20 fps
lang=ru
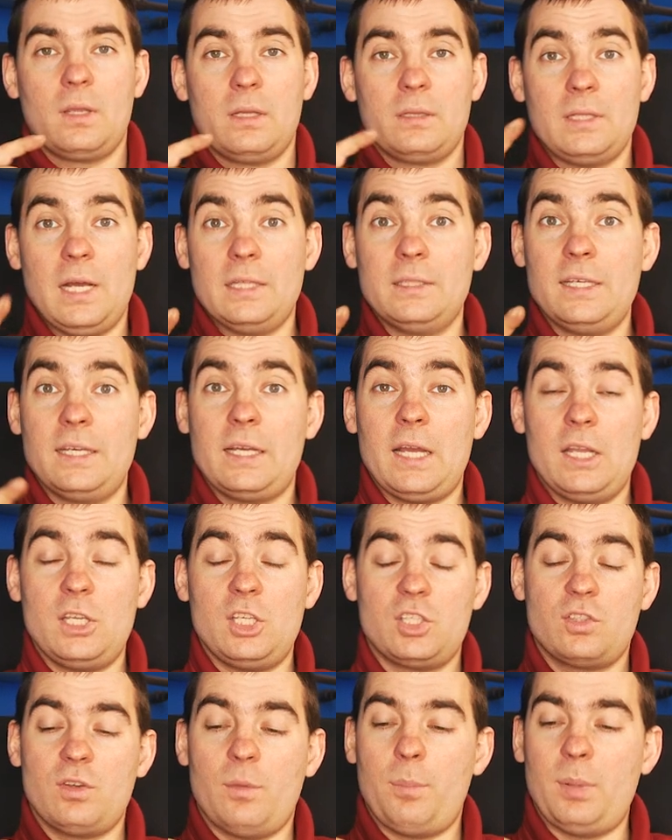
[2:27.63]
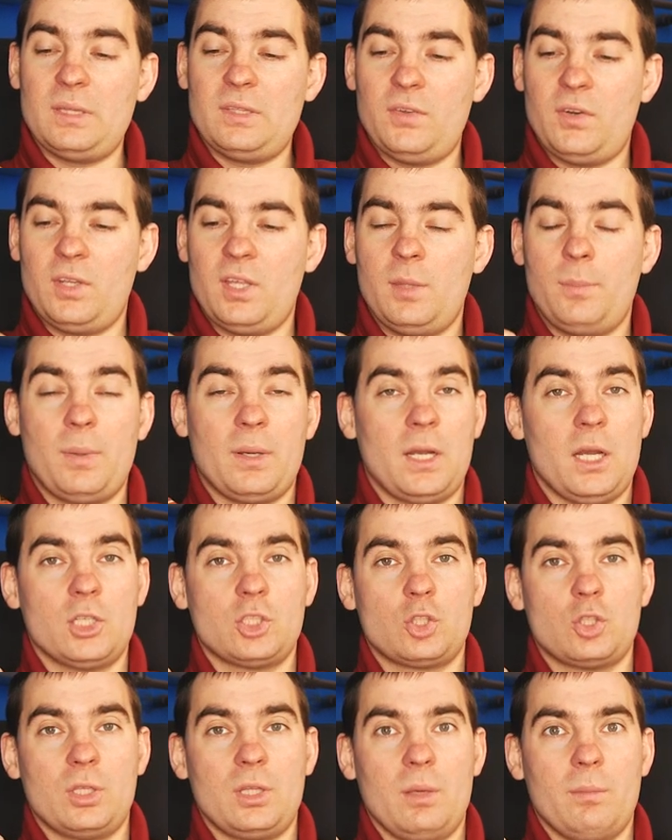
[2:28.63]
Данные качество подтвердить пока
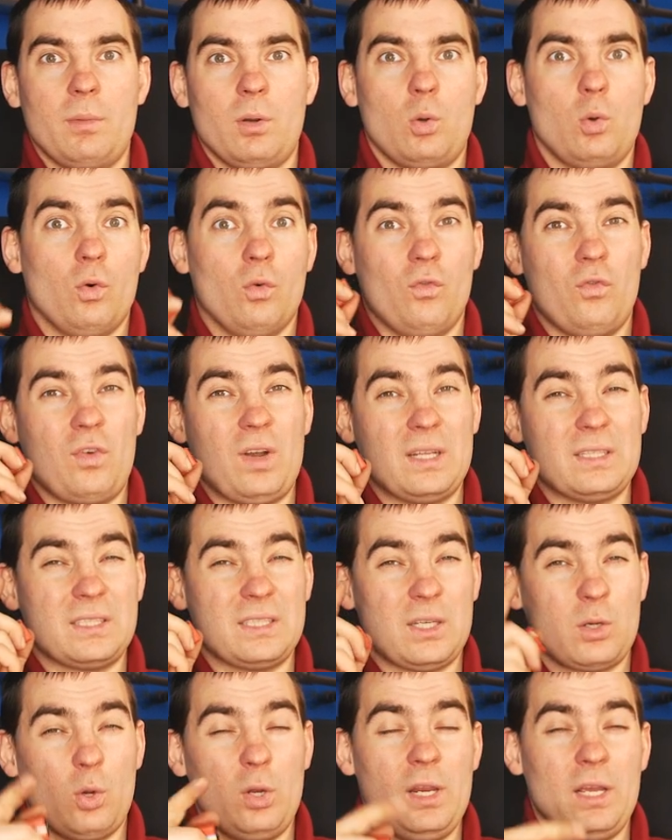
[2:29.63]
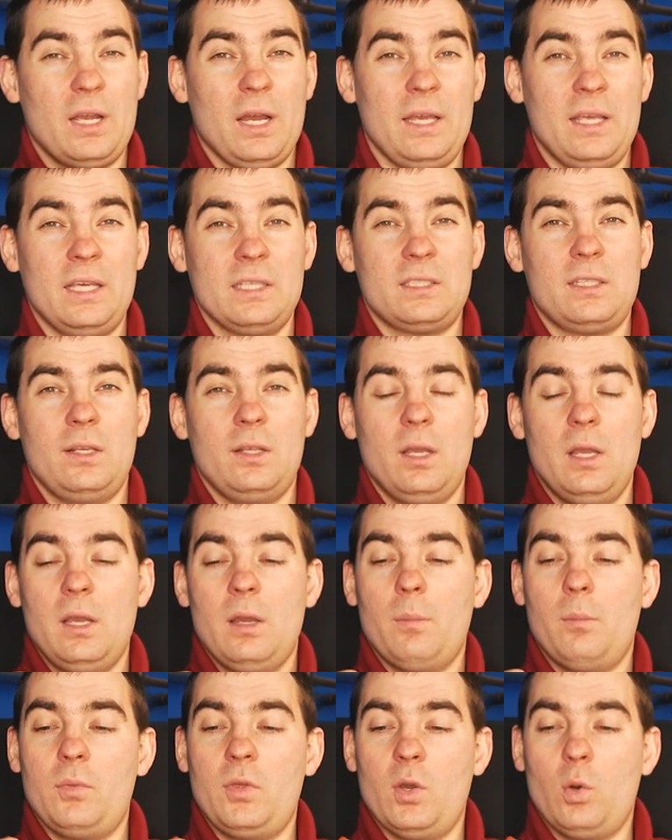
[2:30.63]
что не могу. В конце ролика, если
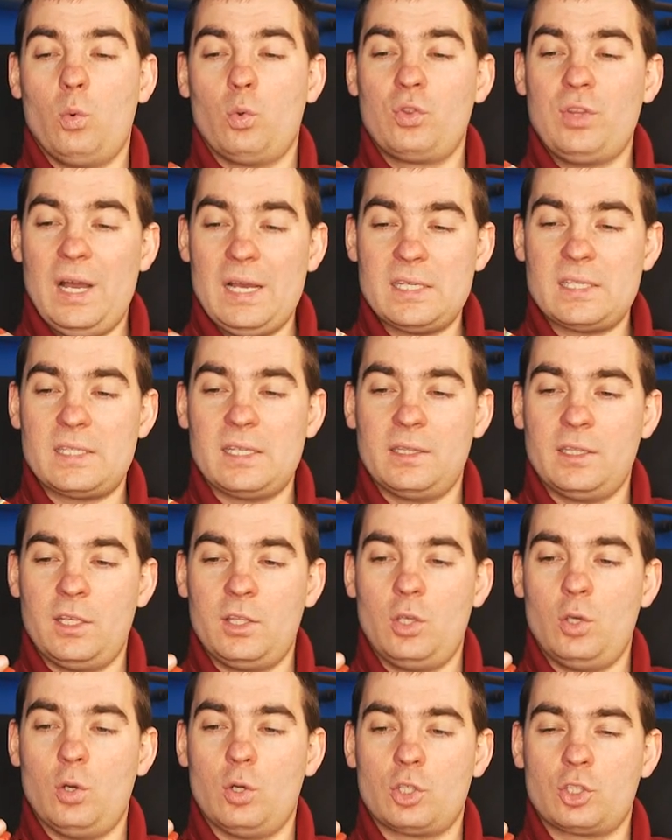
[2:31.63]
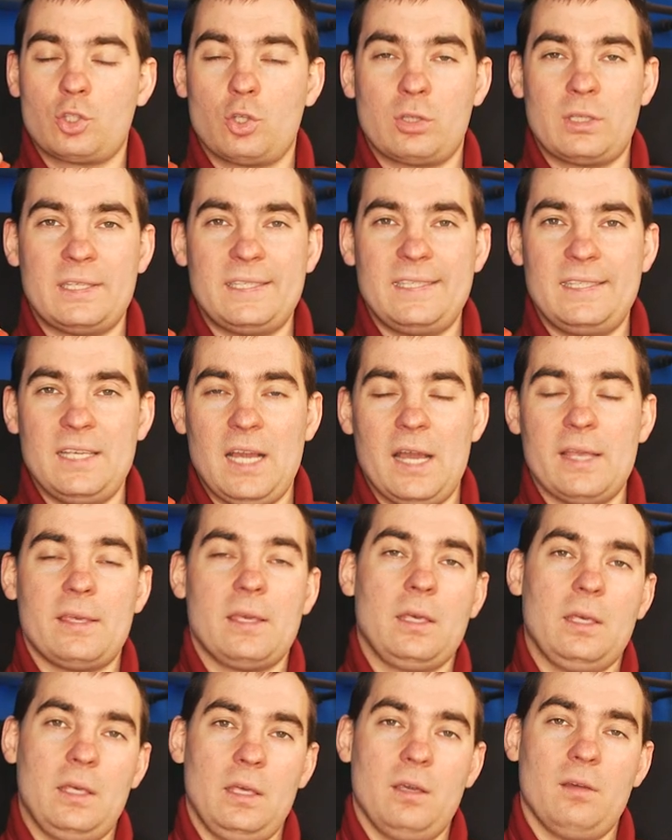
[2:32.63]
мне удастся на нее что-то снять
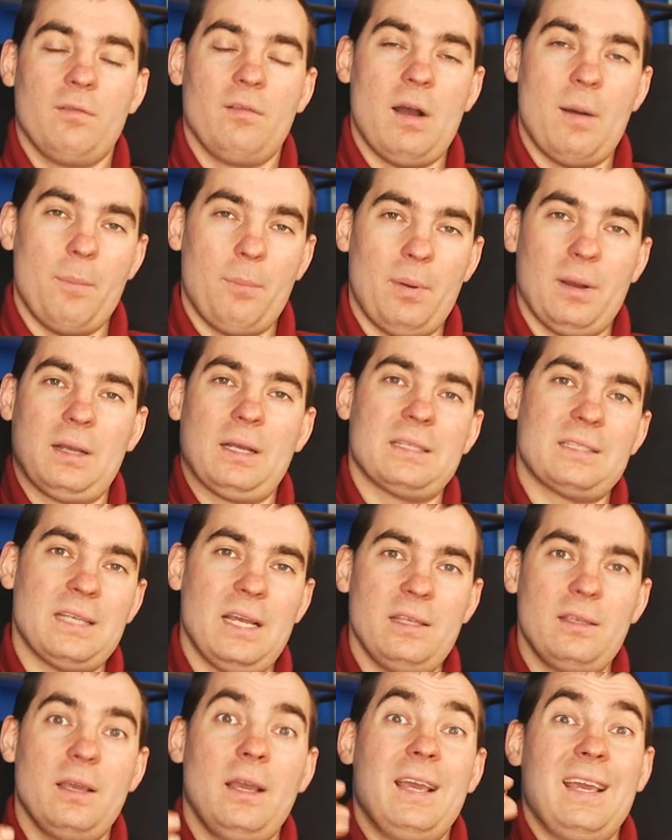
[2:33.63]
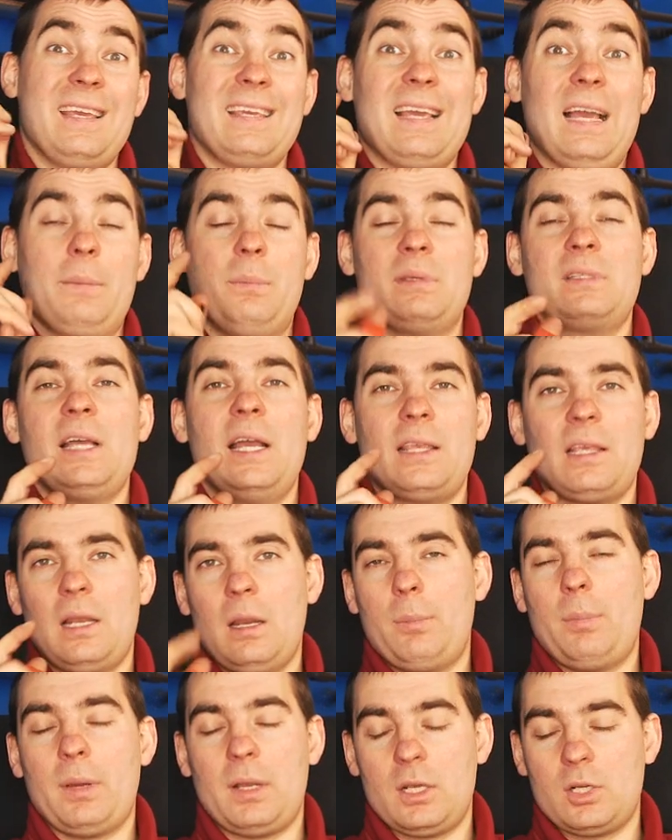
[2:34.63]
и вам показать, я
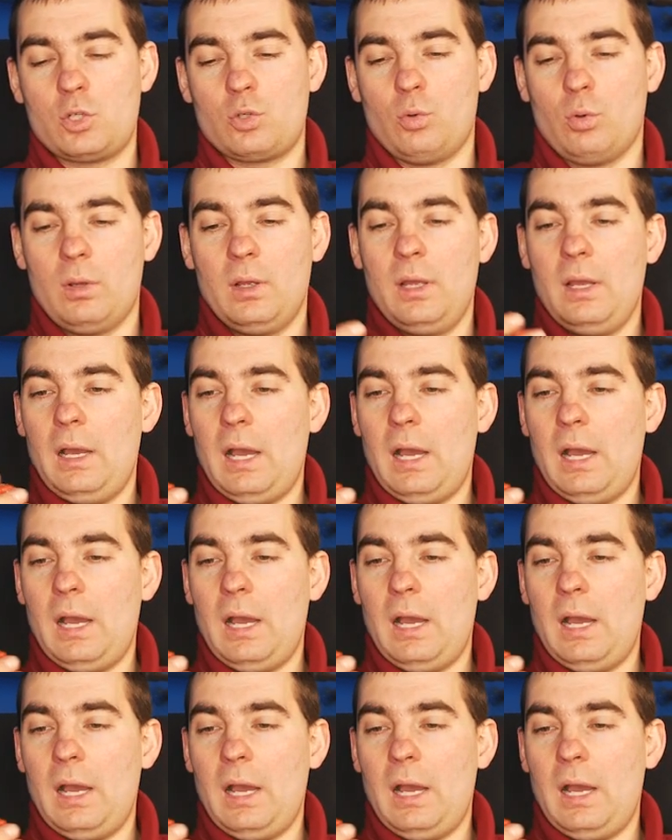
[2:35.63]
обязательно покажу.